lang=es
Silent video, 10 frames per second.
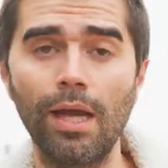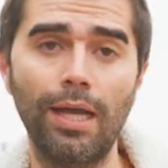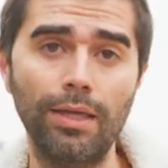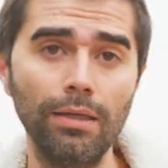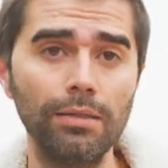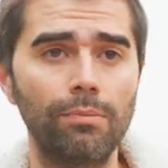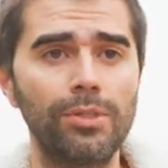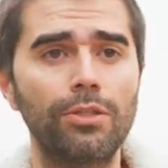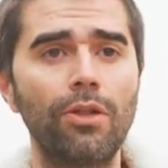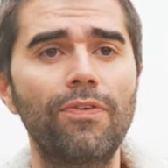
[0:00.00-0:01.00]
Allí
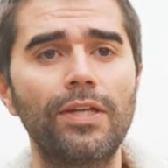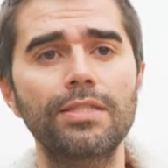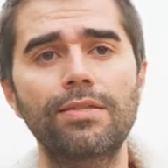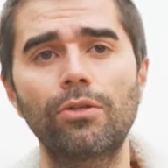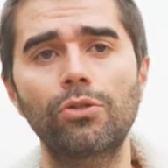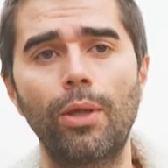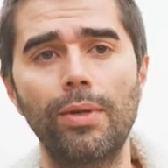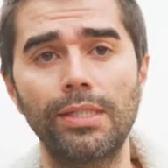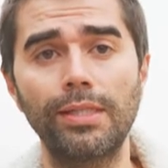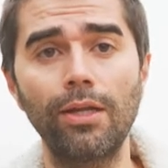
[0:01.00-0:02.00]
visitó diferentes centros
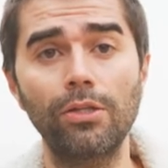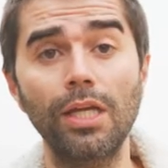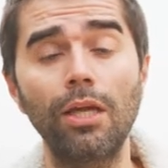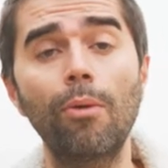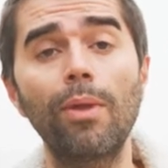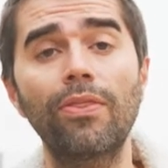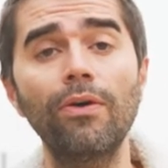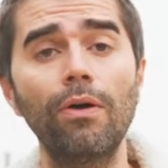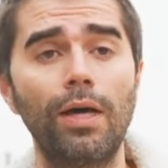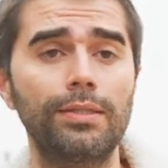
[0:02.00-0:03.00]
universitarios y
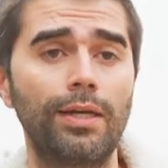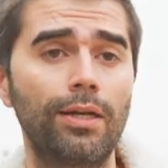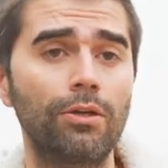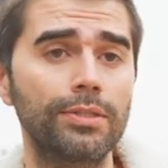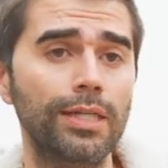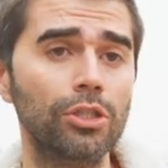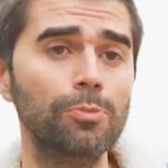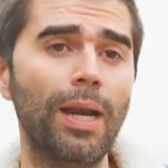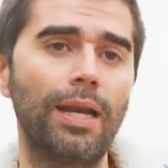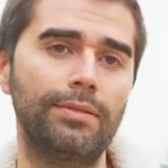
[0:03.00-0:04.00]
comenzó a tejer contactos
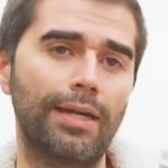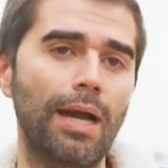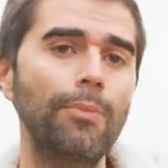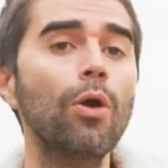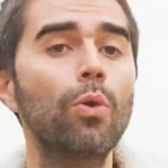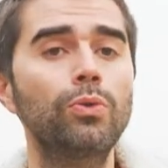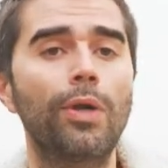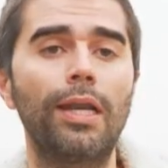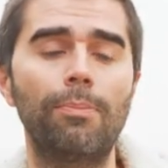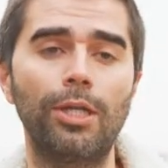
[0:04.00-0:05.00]
para el intercambio
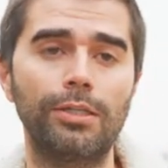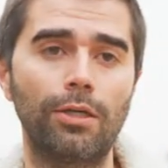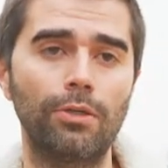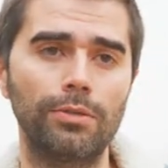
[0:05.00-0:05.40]
cultural y político.